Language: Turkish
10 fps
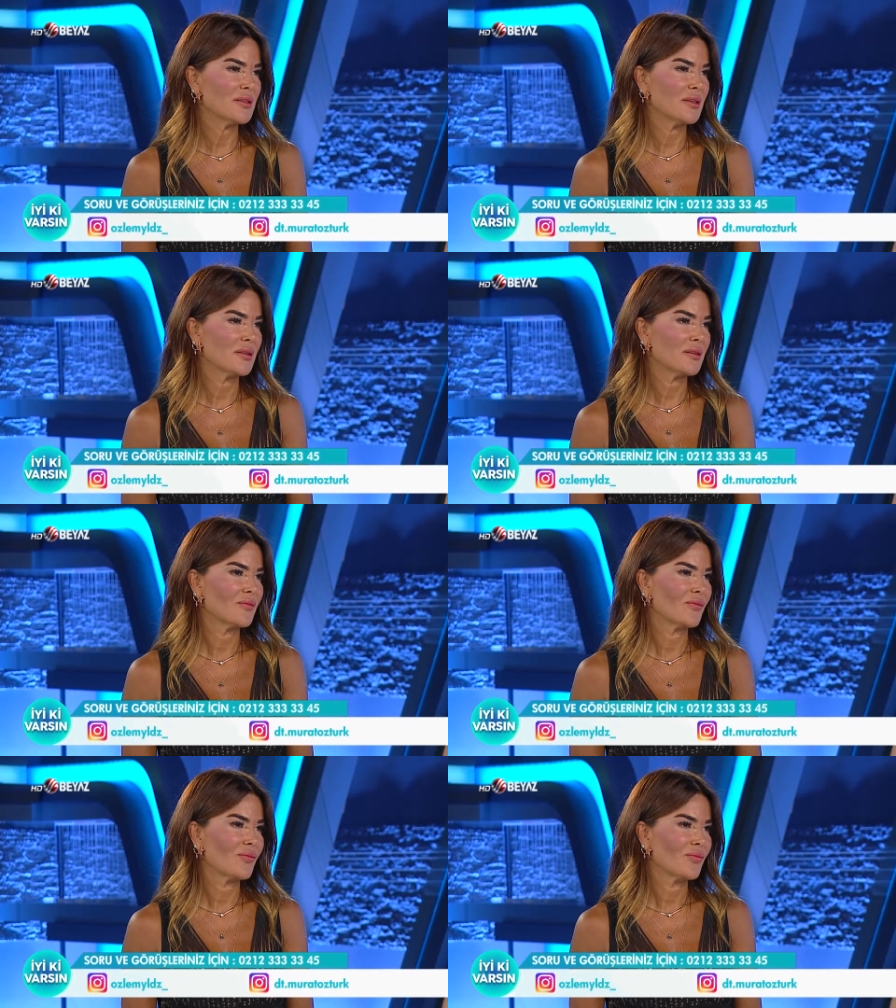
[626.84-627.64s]
Pilates
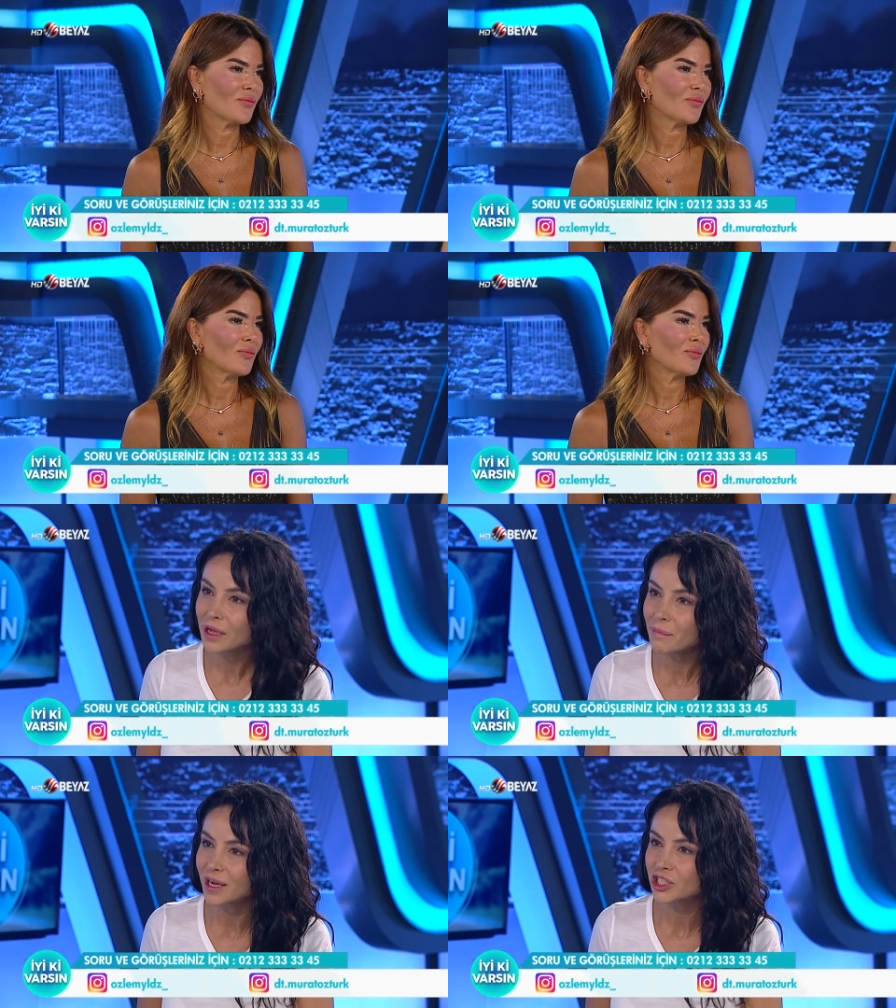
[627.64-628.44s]

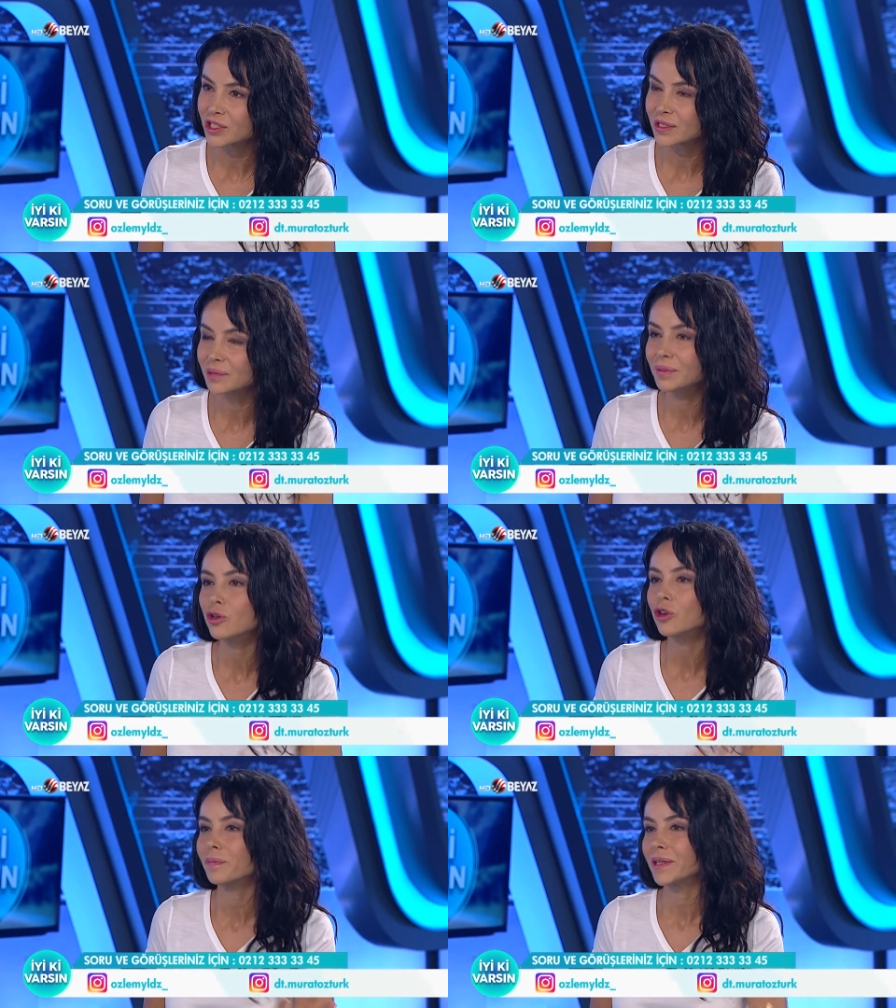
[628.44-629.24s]
yaygınlaşmaya başladı. Bir
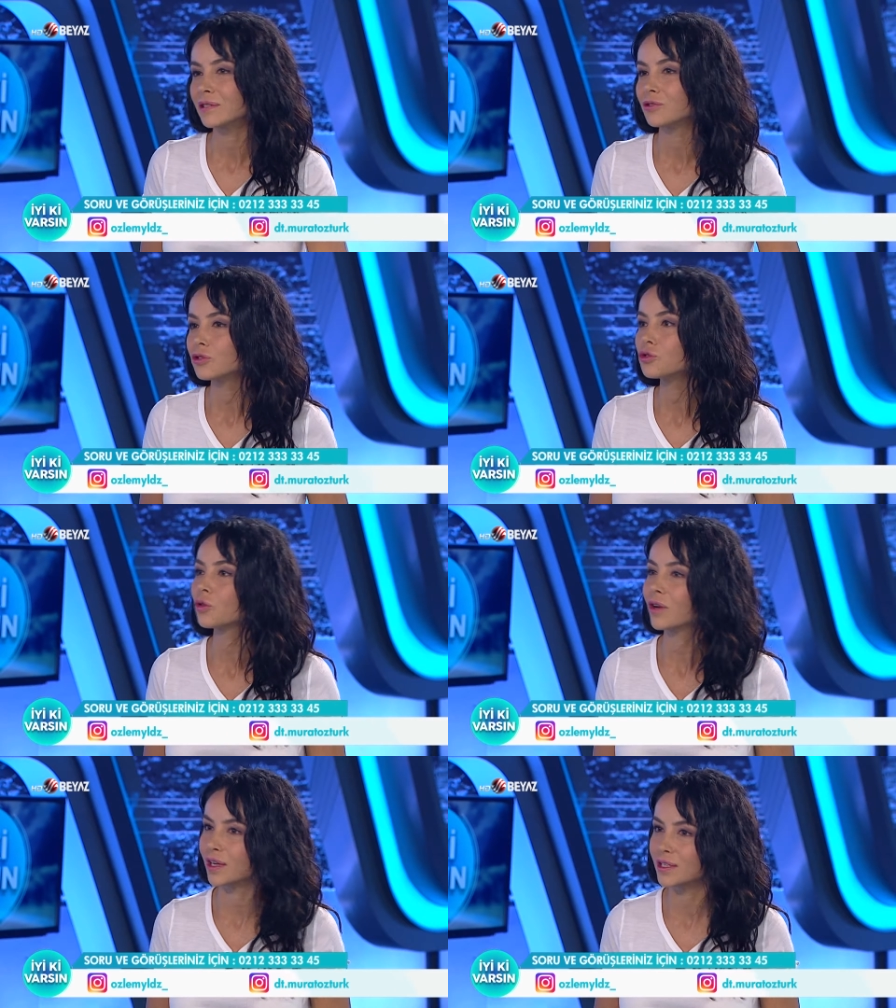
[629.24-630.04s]
4-5 sene önce
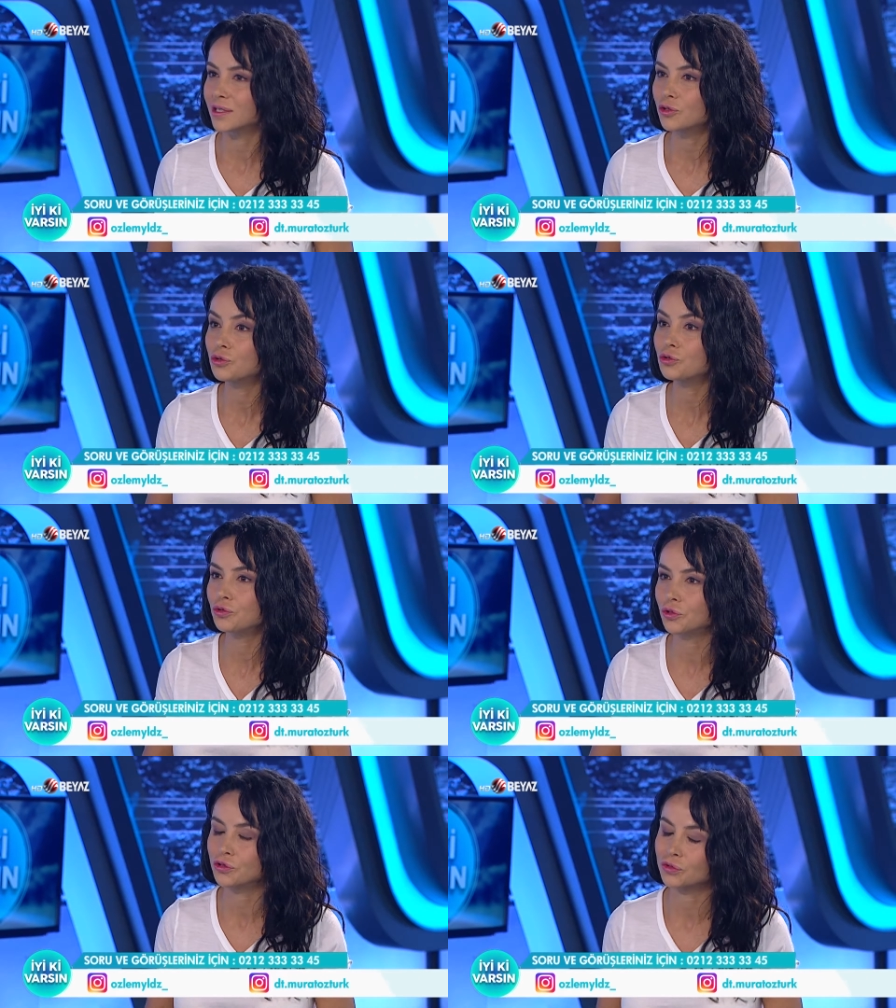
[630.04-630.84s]
çok azdı.
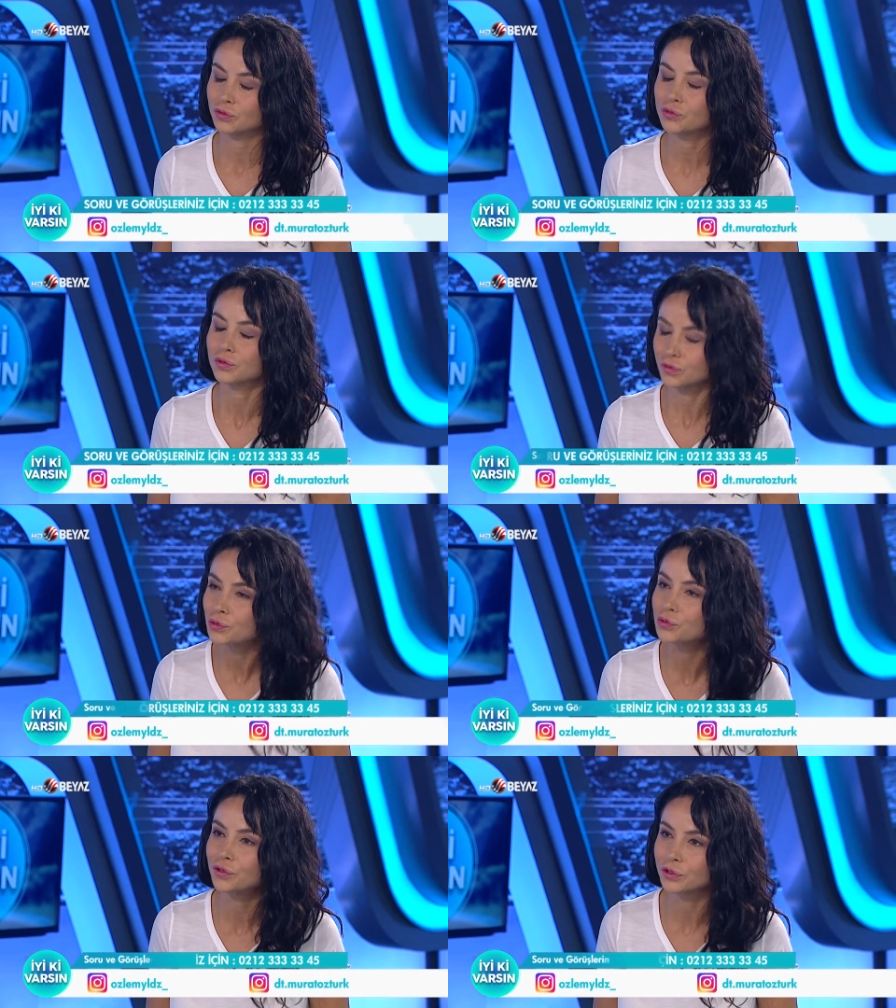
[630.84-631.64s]
Stüdyo çok,
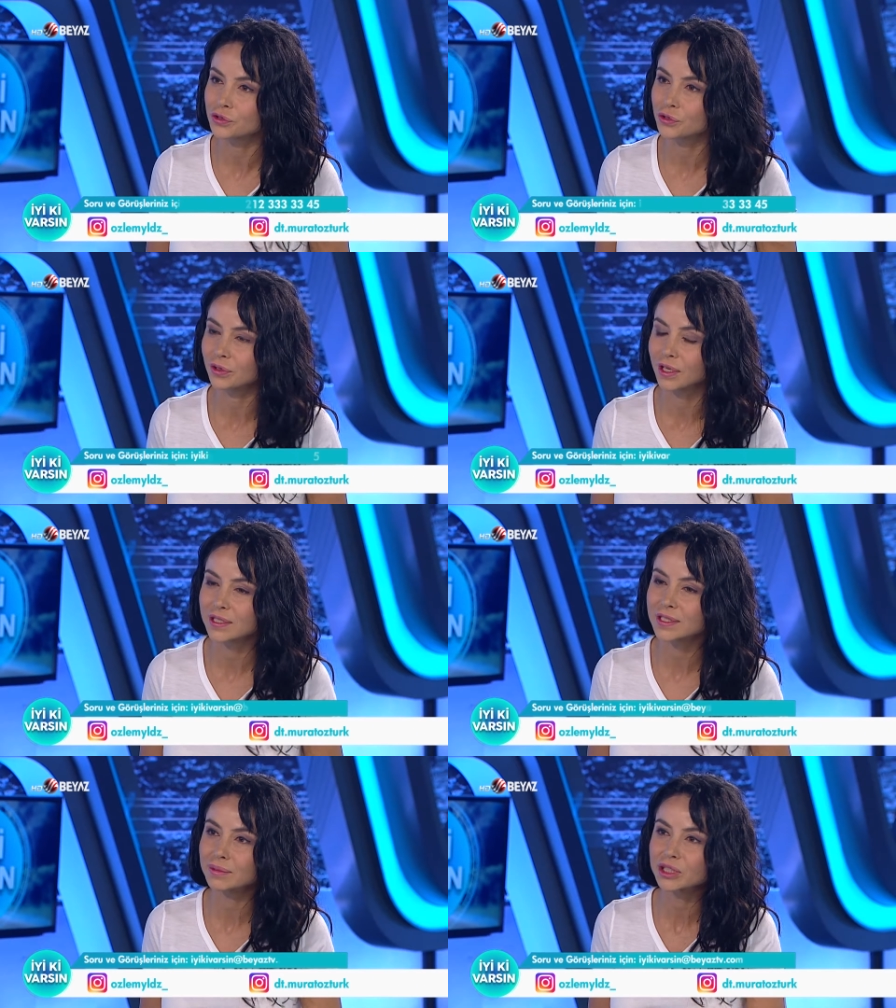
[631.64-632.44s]
stüdyoda çok
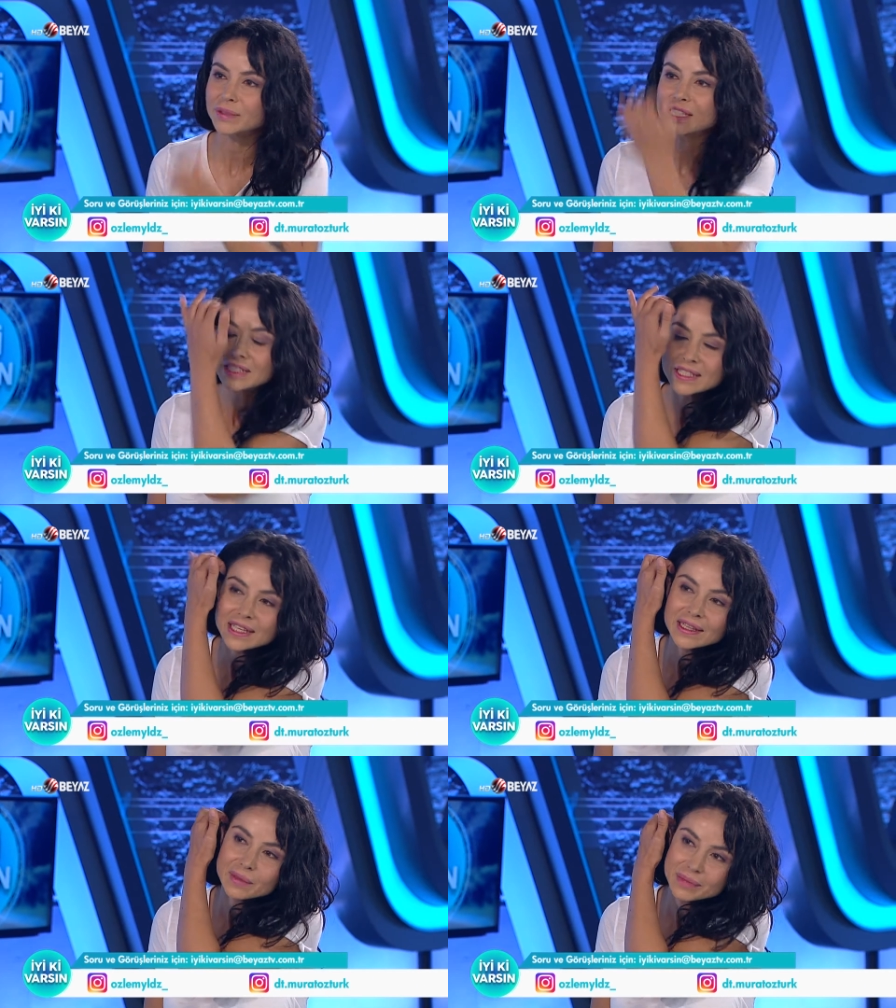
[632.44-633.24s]
azdı ama şimdi
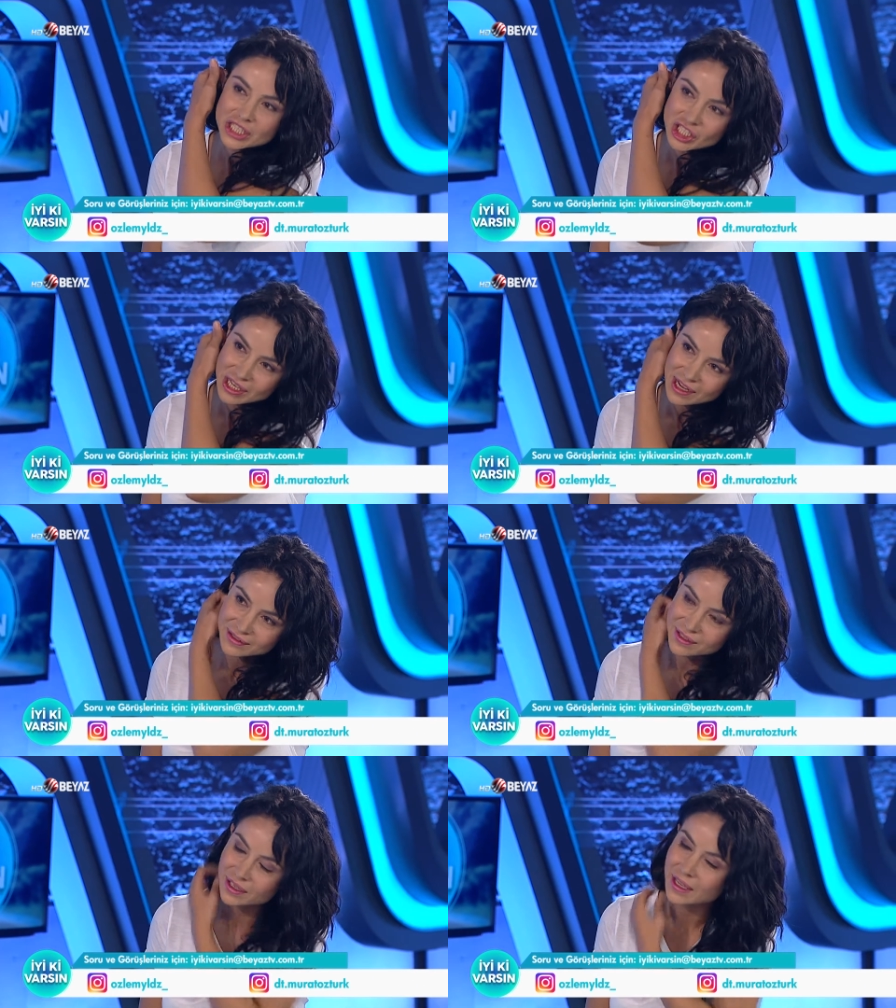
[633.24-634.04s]
insanlar bilinçlendi.